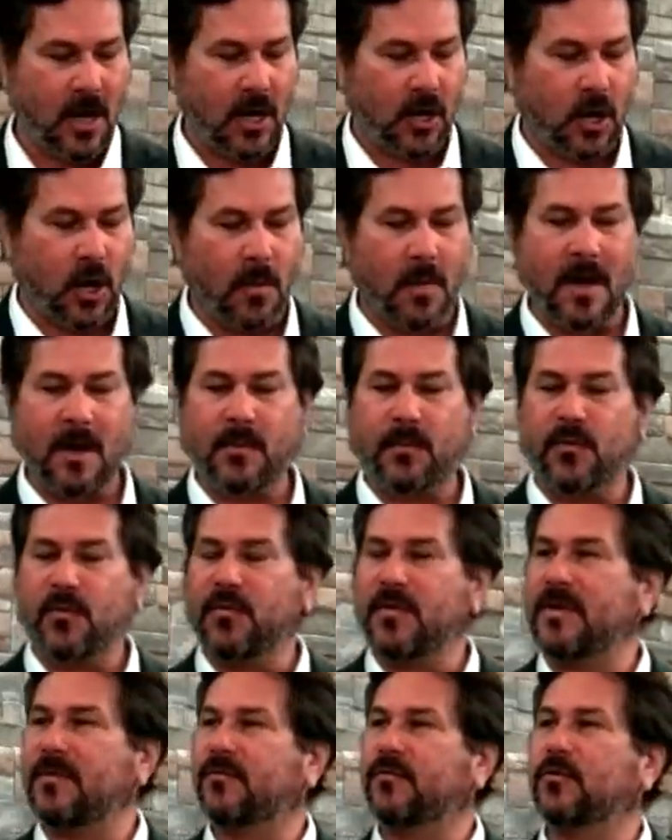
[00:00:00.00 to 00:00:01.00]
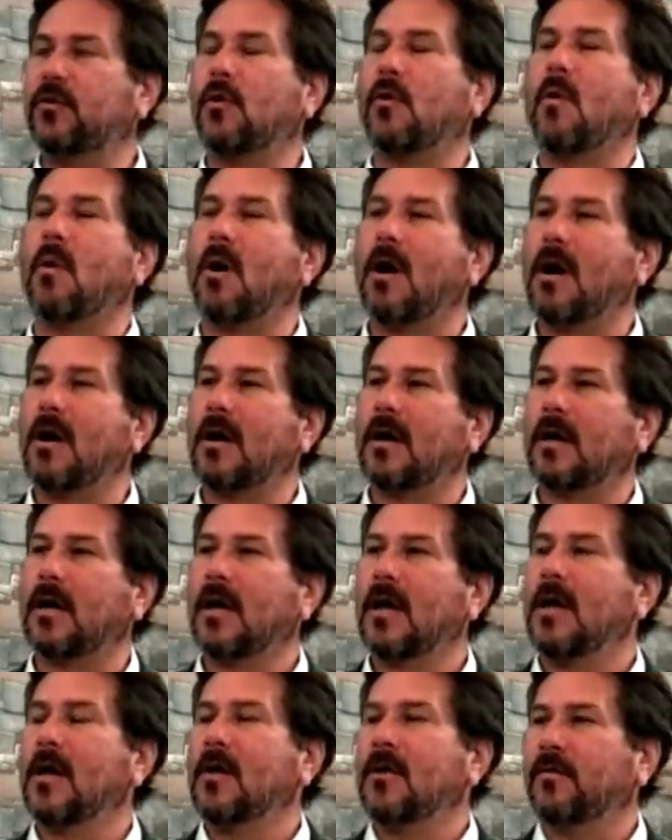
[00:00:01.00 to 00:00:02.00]
comment pouvez-vous croire,
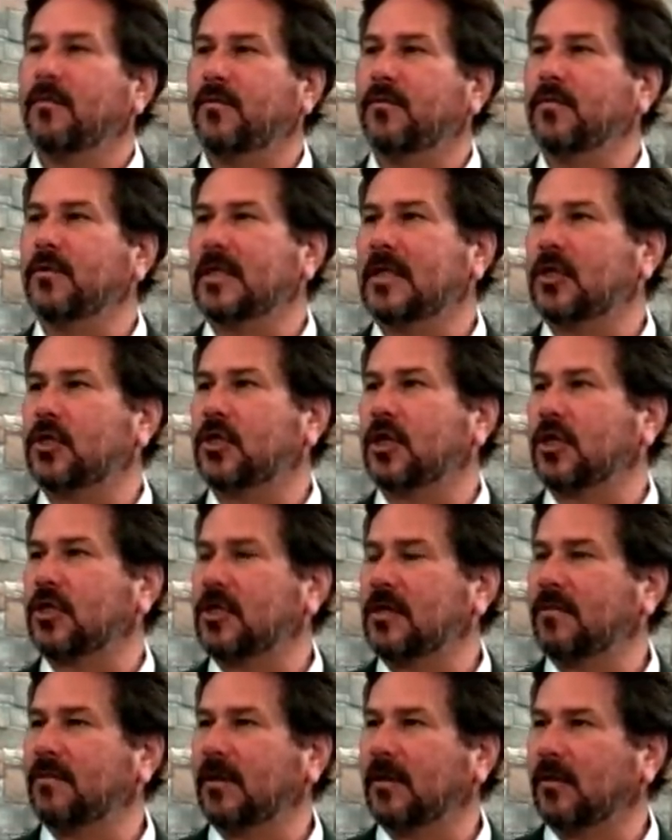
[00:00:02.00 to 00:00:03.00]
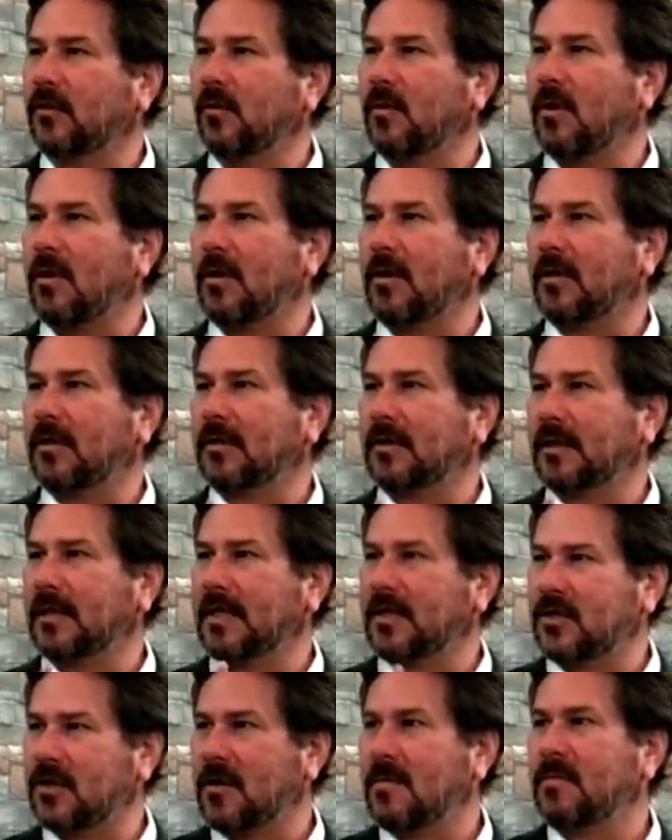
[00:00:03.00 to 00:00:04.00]
vous qui cherchez votre gloire
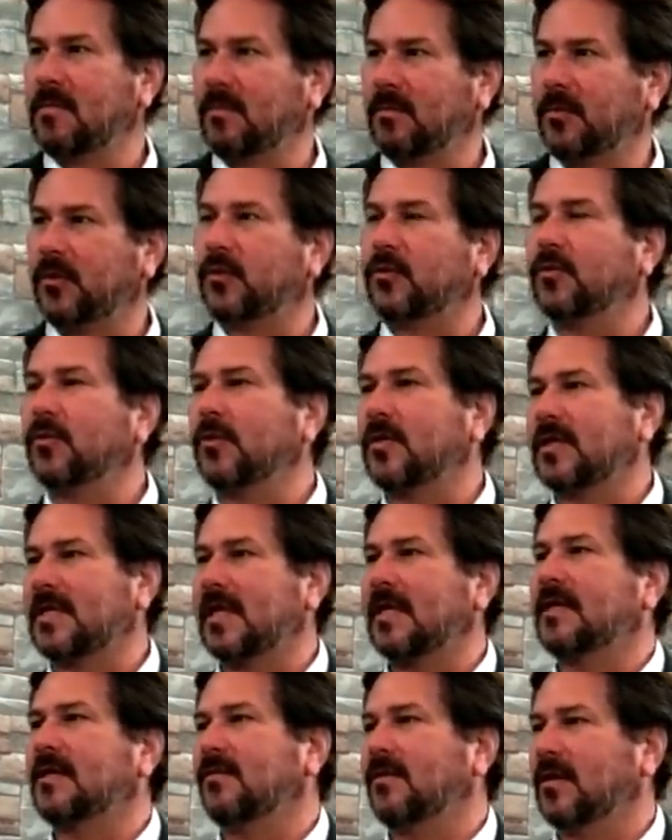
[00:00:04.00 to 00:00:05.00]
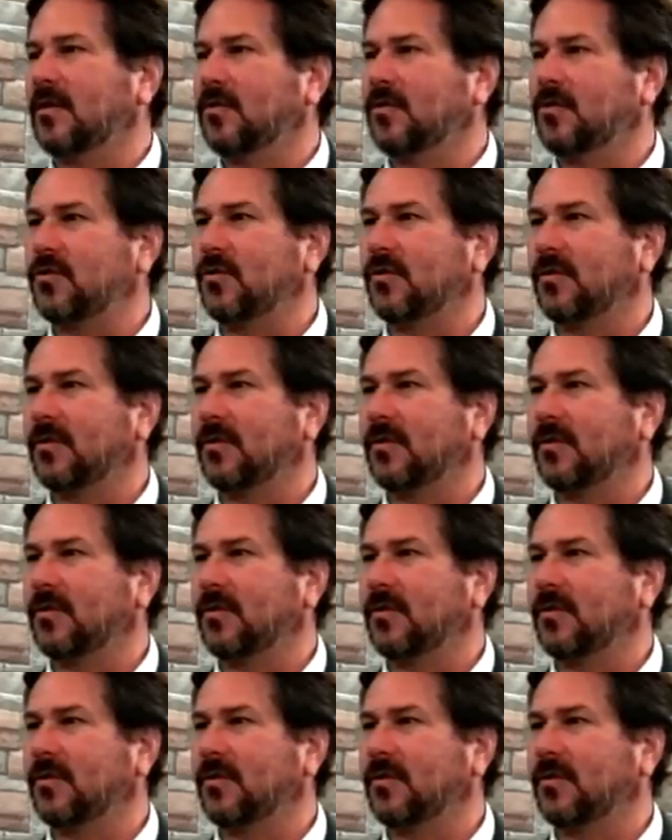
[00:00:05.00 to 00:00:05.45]
des hommes plutôt mm. que celle qui vient de Dieu?